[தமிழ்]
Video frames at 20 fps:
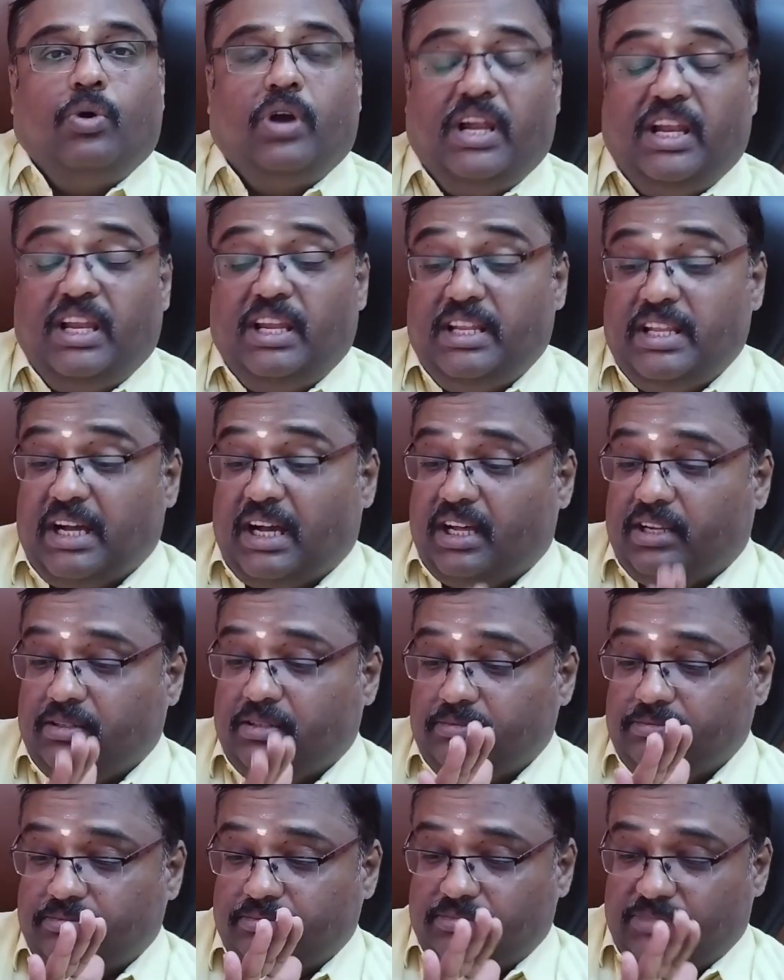உங்களில்
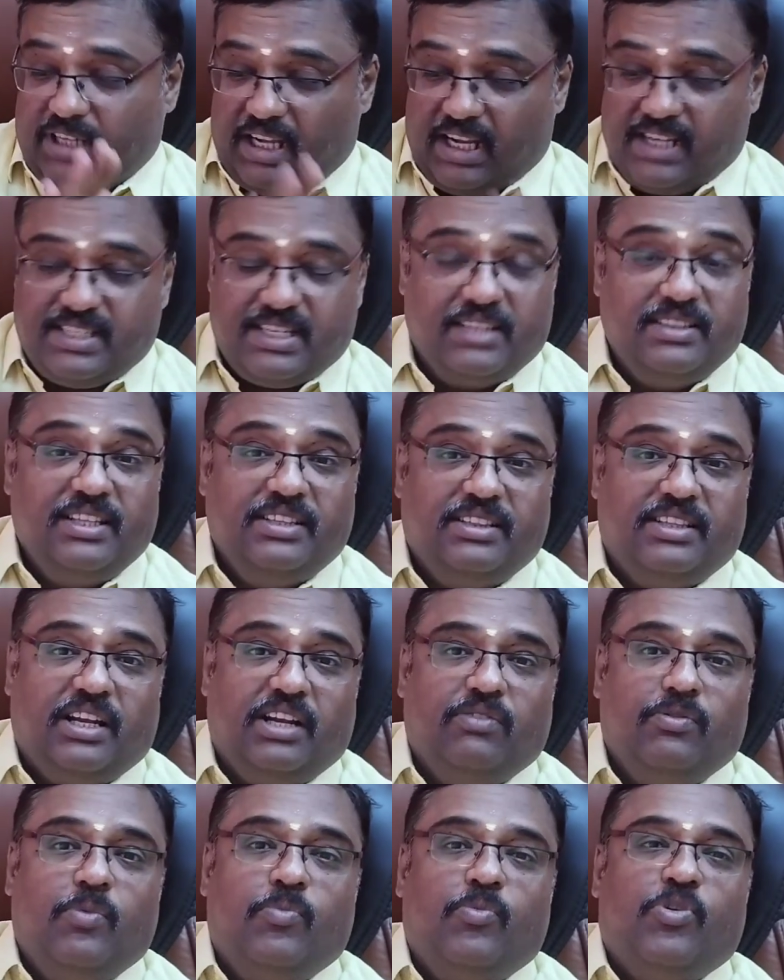யாரும் நான் சந்தித்த
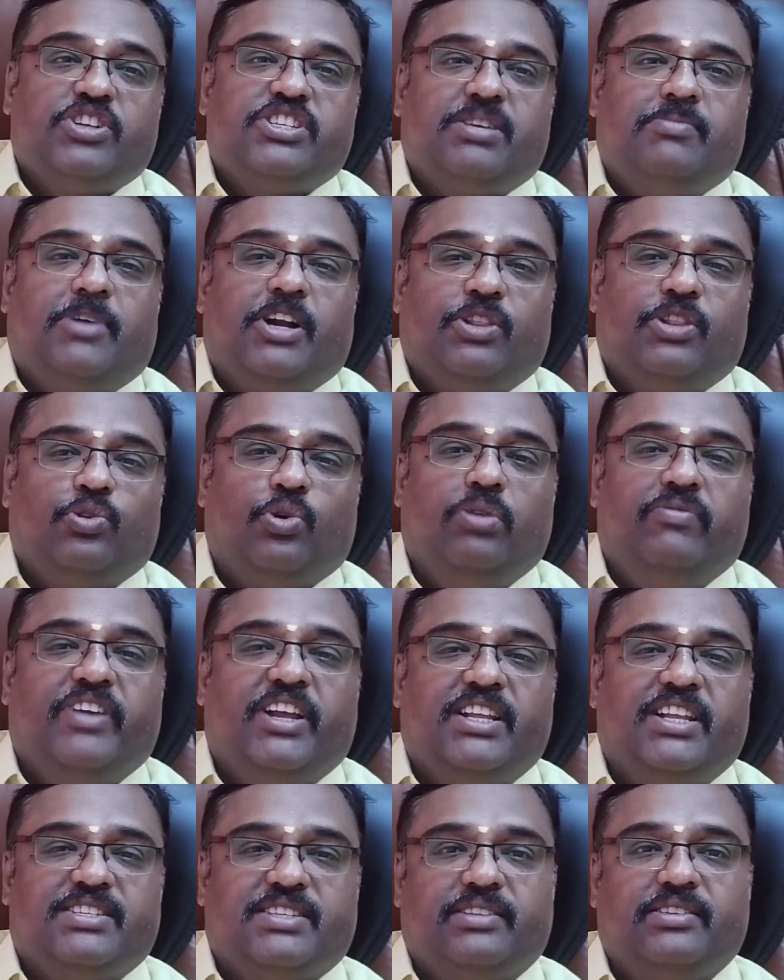அளவு மோசமான
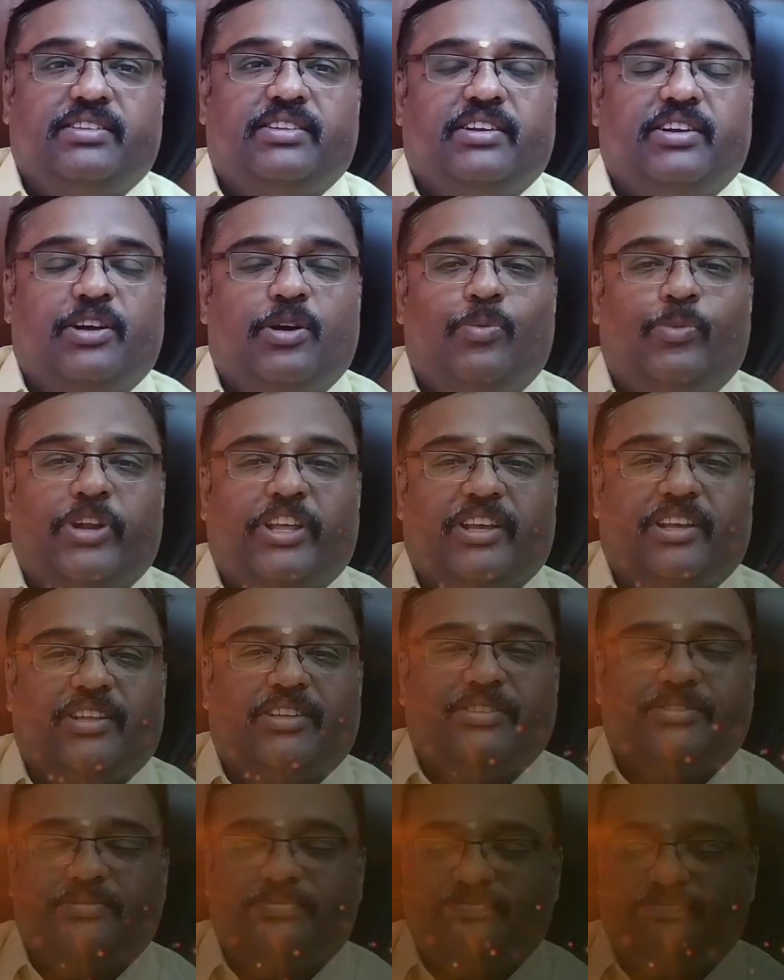தோல்விகளை சந்தித்திருக்க முடியாது